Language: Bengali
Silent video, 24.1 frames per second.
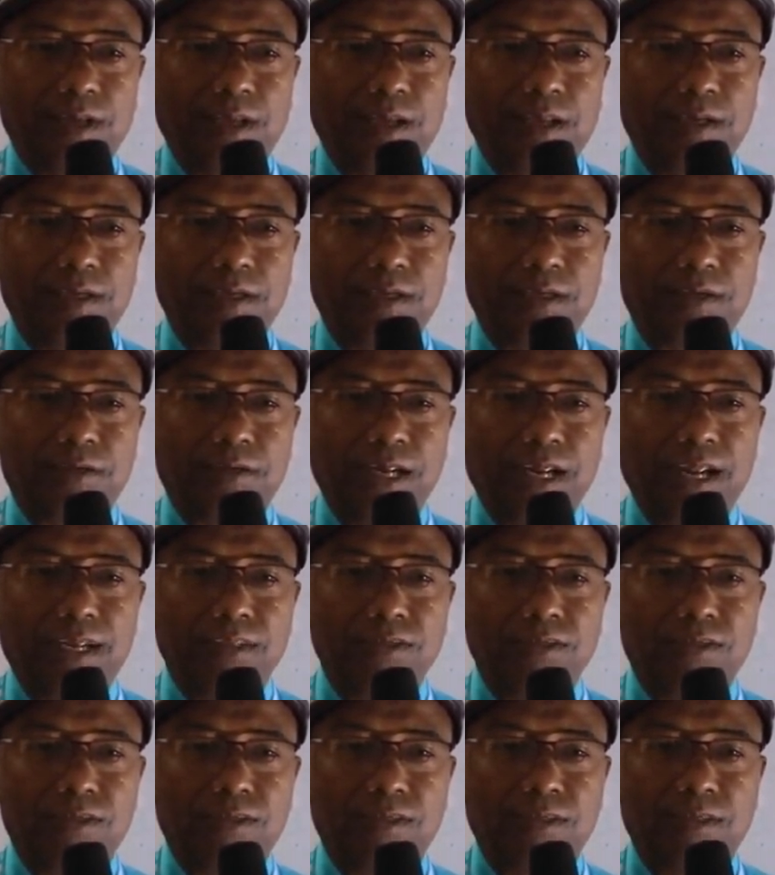এর টেন্স
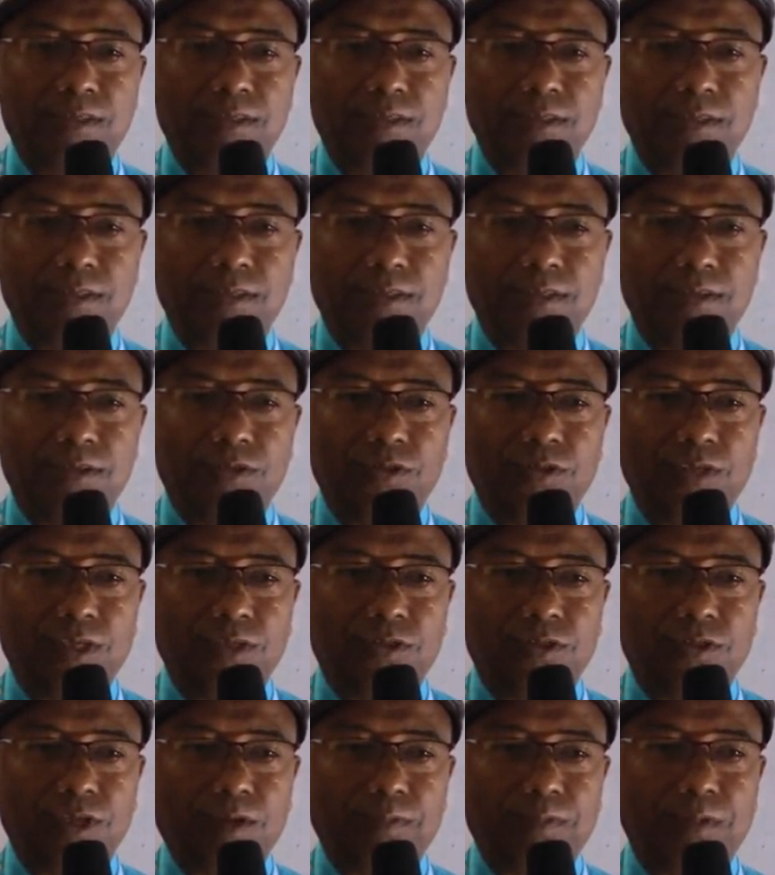যে
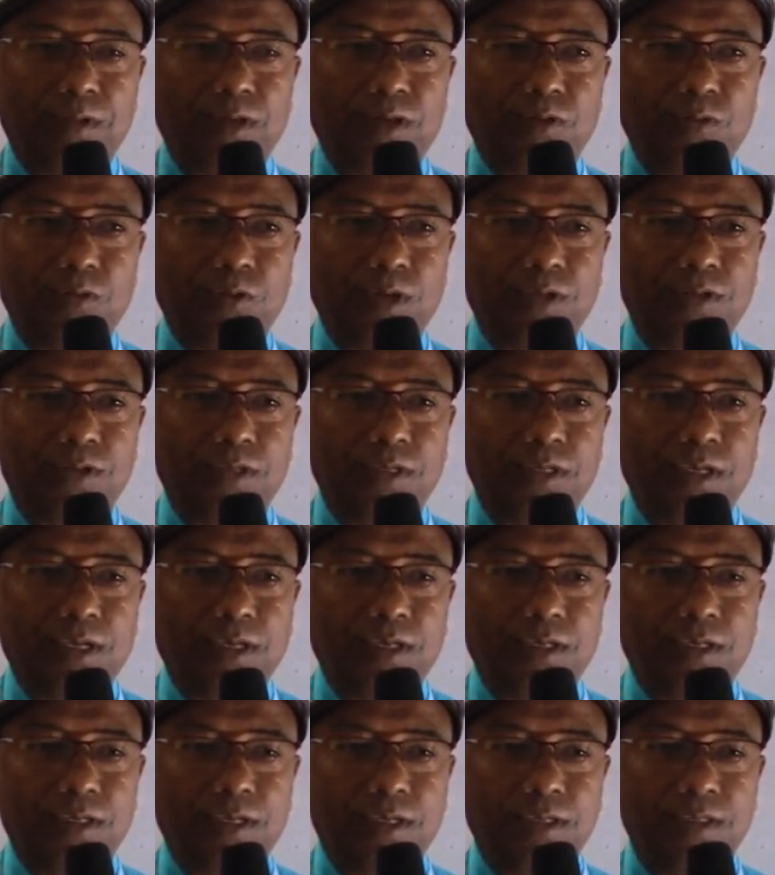চ্যাপ্টার রয়েছে
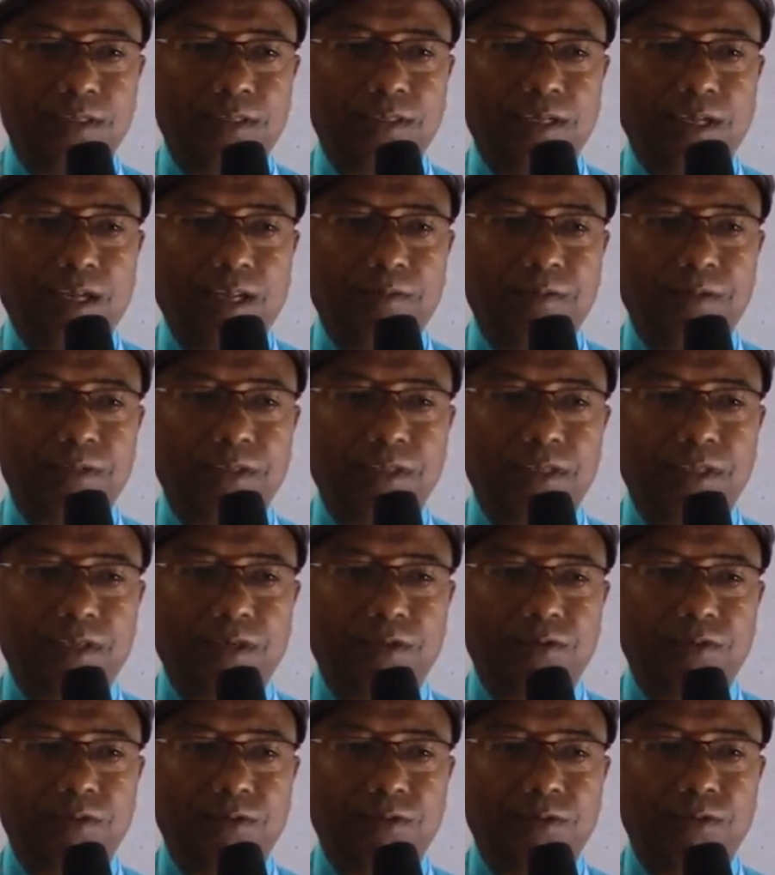সিলেবাসে
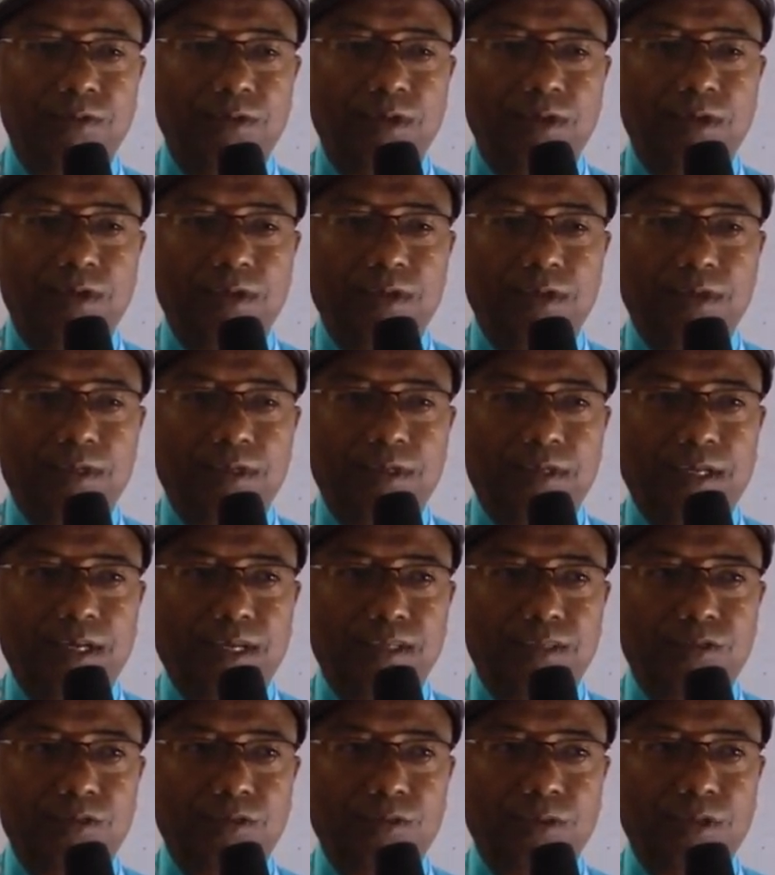দেখো
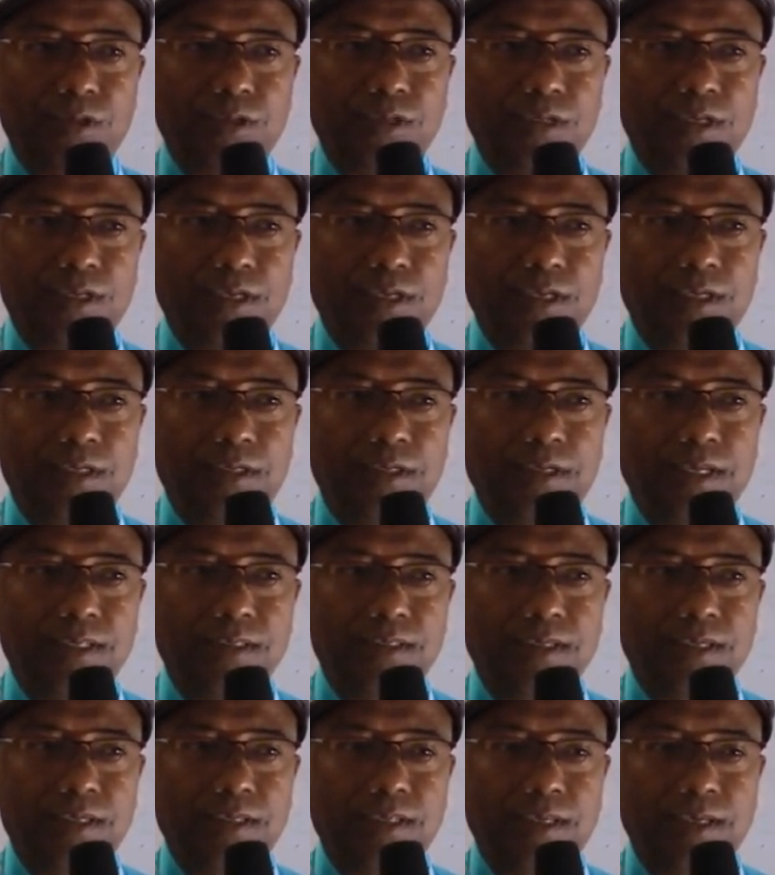টেন্স রয়েছে
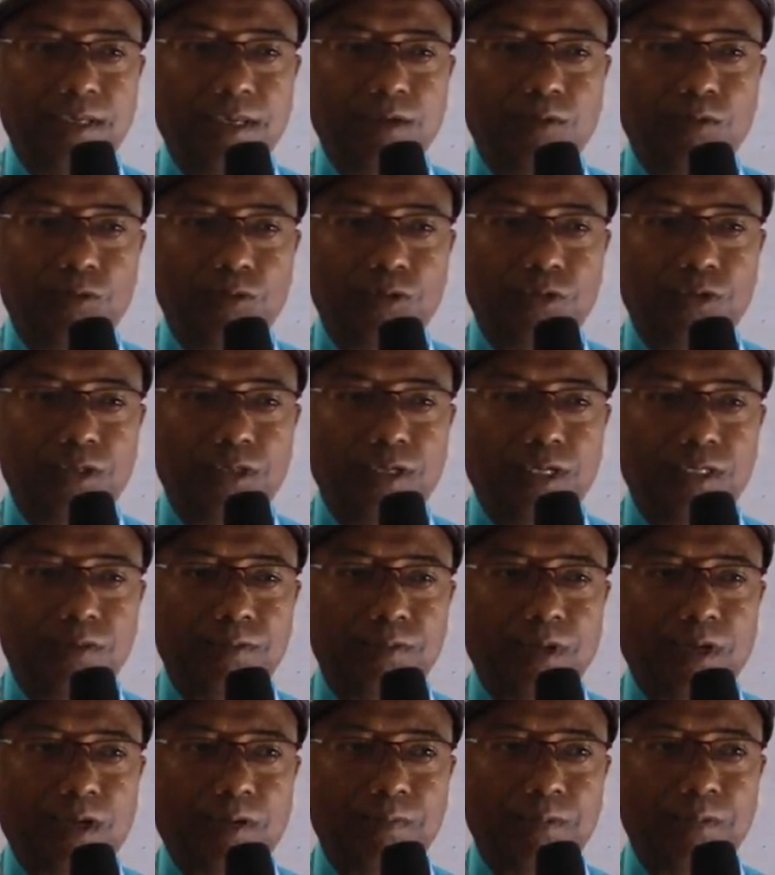টেন্সের থেকে কোশ্চেন
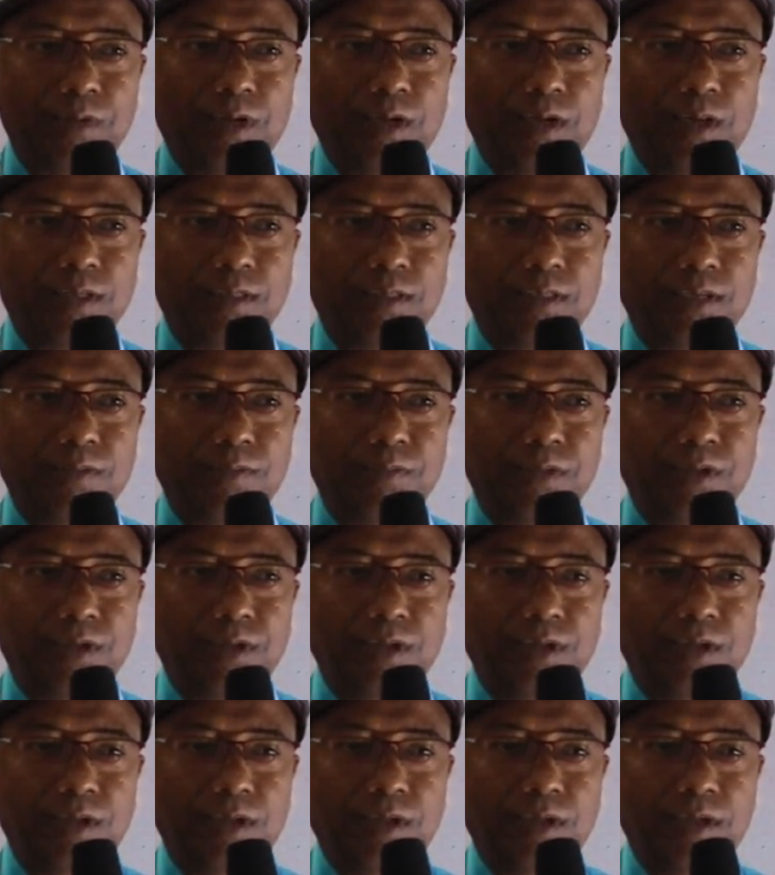আসবে হাফ ইয়ারলি এক্সামে
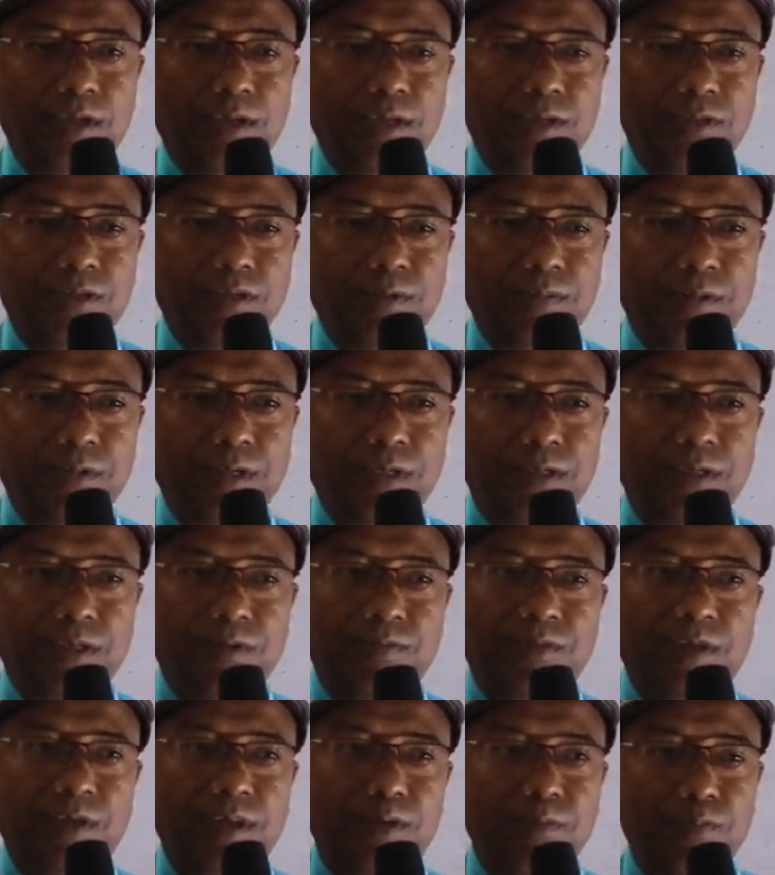এই চ্যাপ্টারটি
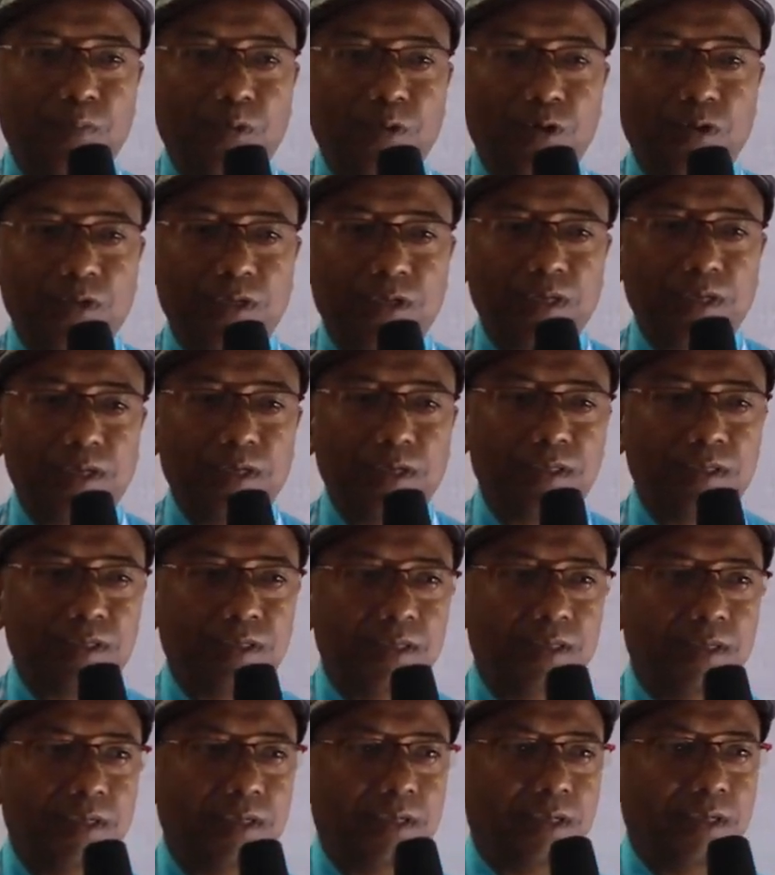ভেরি ইম্পর্ট্যান্ট
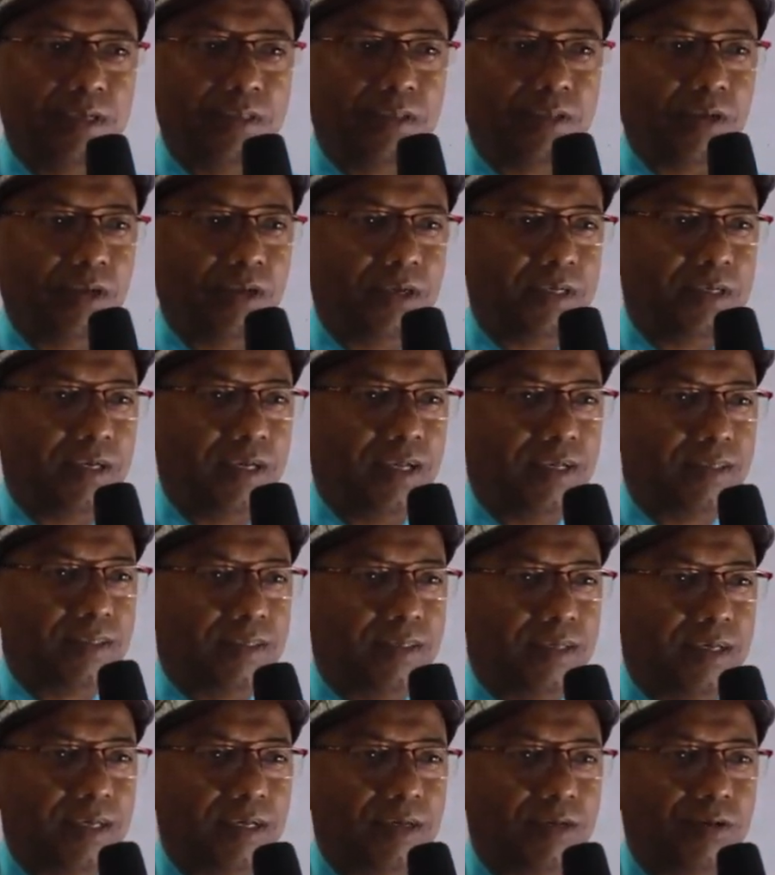তাহলে
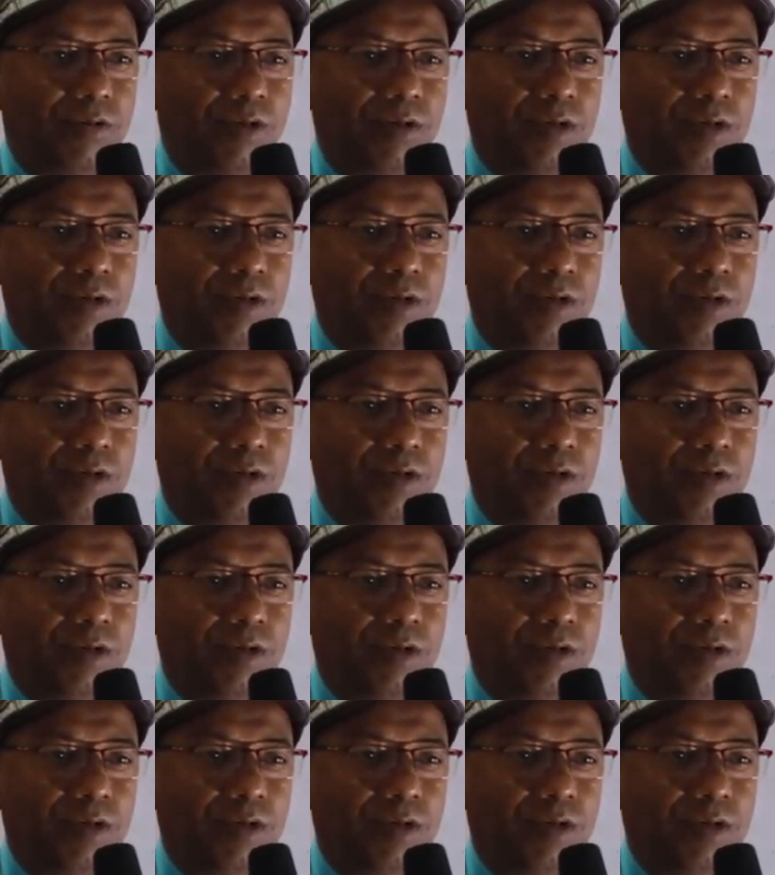টেন্সের